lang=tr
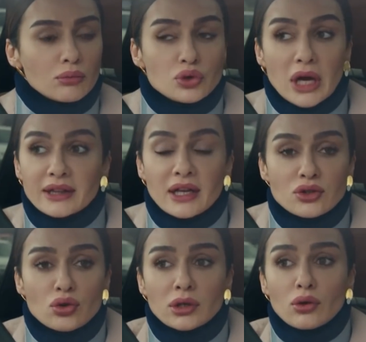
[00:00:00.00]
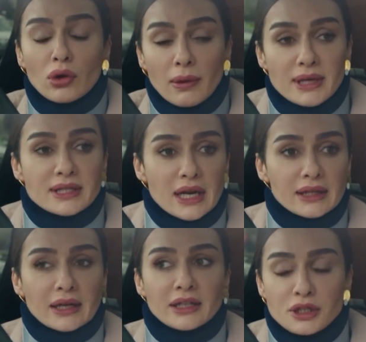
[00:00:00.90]
Bu saatten sonra da olamaz
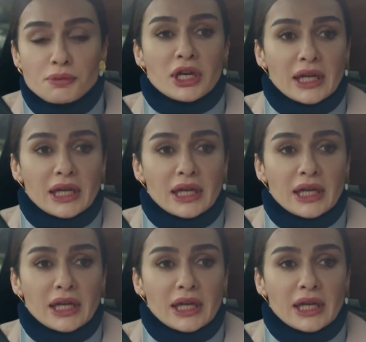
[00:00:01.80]
zaten hiçbir